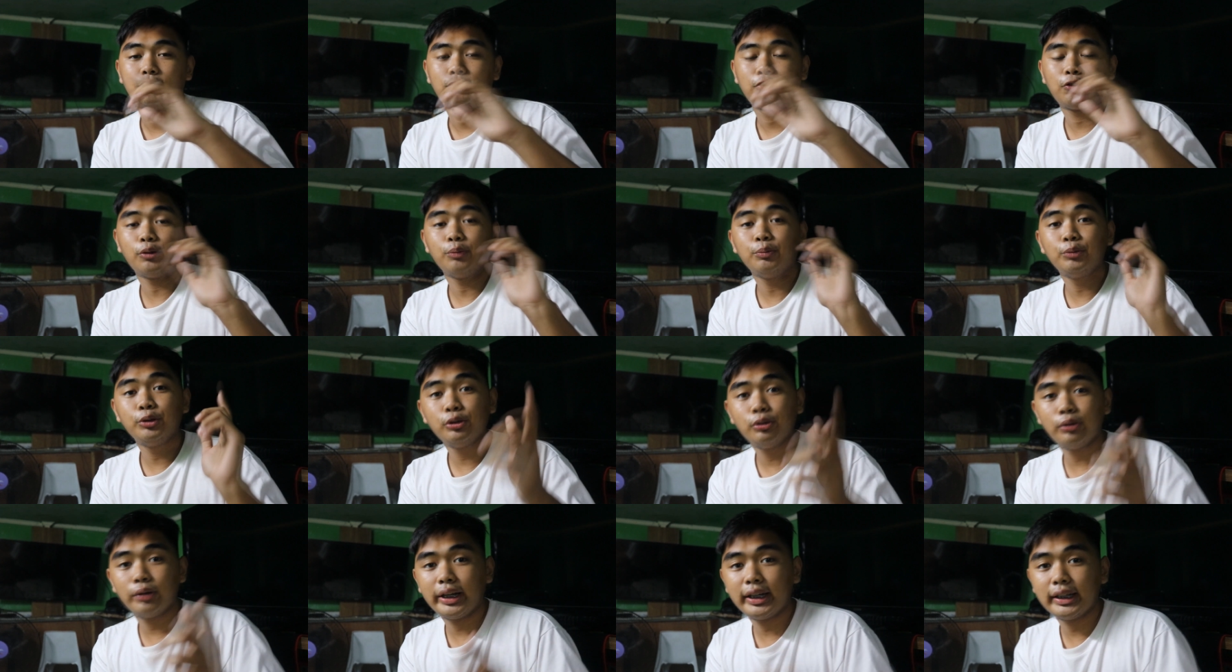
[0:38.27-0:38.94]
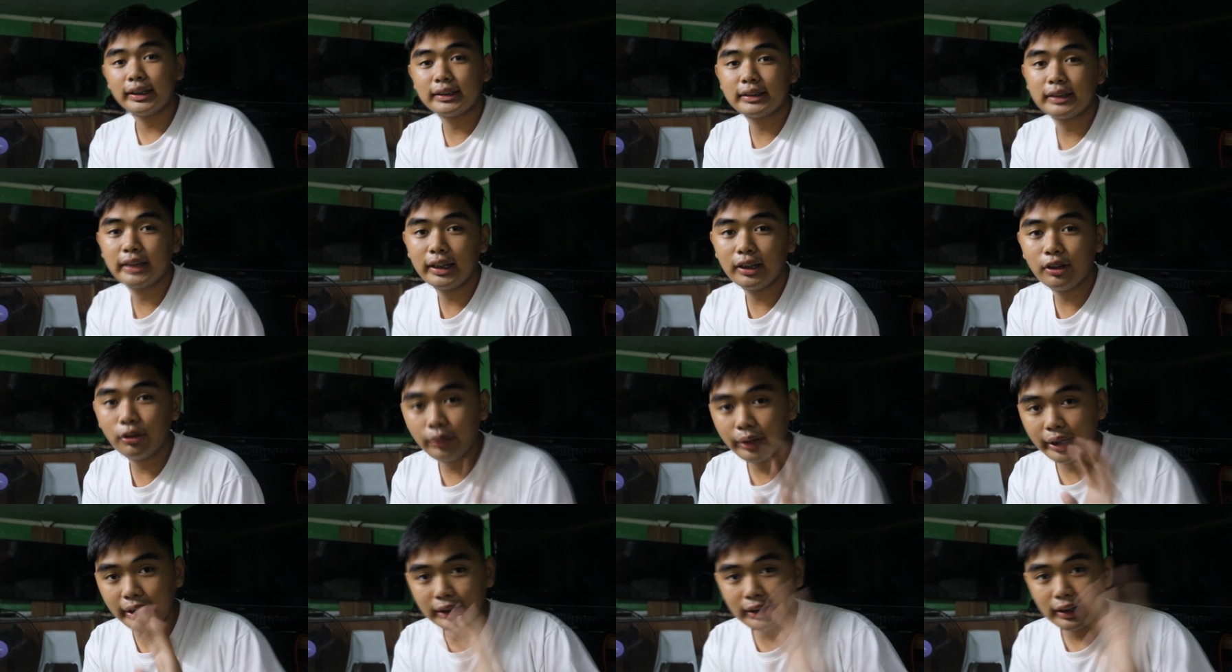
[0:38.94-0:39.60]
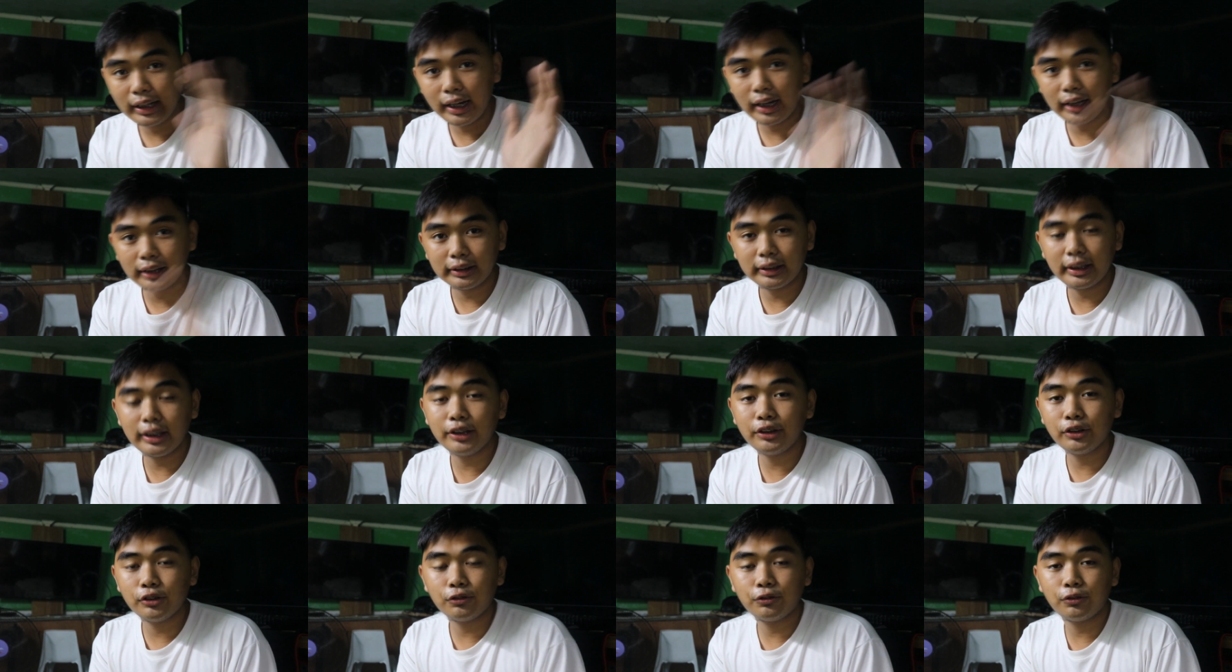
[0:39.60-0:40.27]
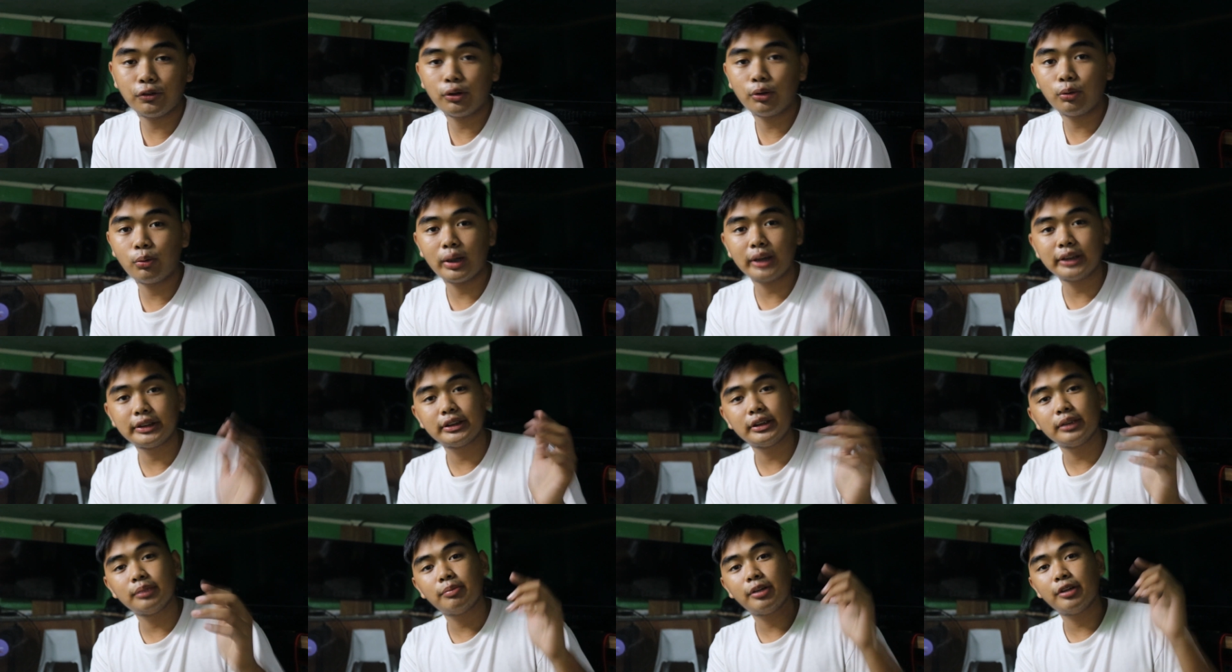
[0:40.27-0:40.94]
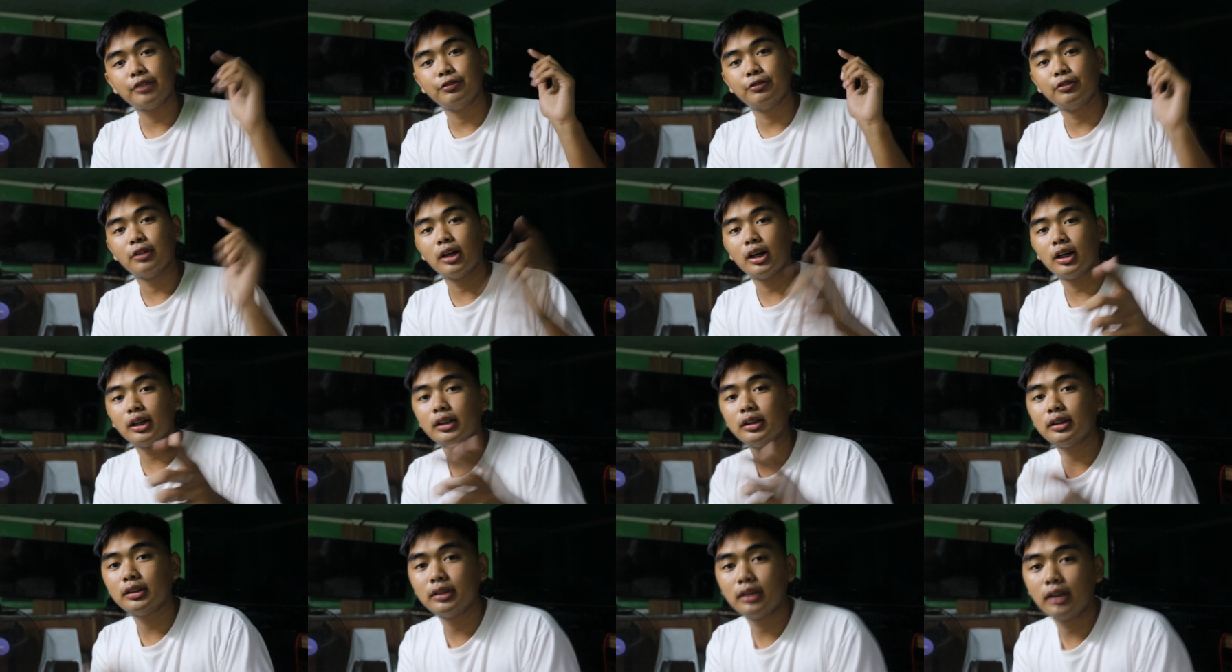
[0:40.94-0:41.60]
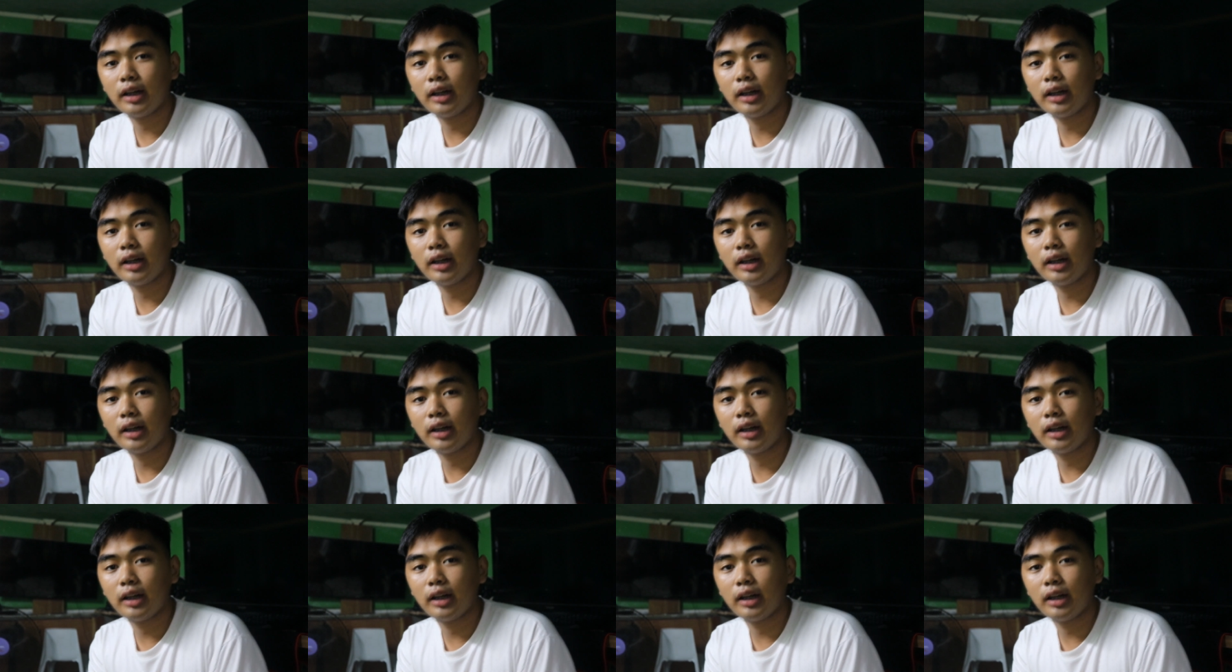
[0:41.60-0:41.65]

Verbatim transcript: from US. Hello Ayla, thank you for watching my vlog.